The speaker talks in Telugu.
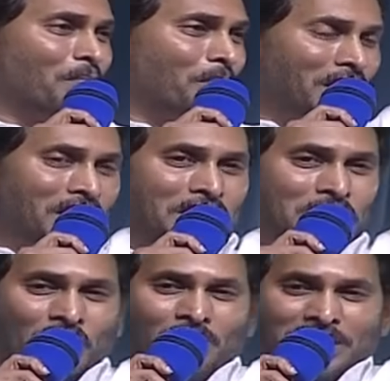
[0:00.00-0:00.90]
మీ
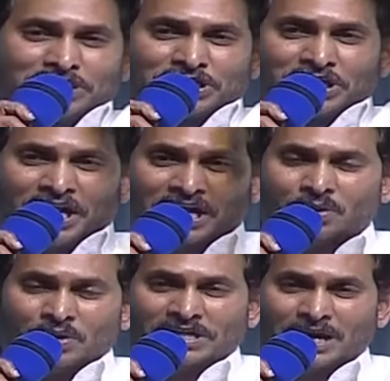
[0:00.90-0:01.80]
ఇంట్లో మంచి జరిగి
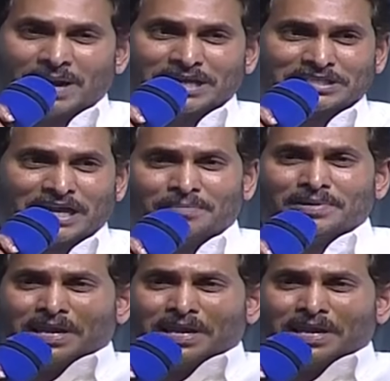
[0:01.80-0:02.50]
ఉంటే మాత్రం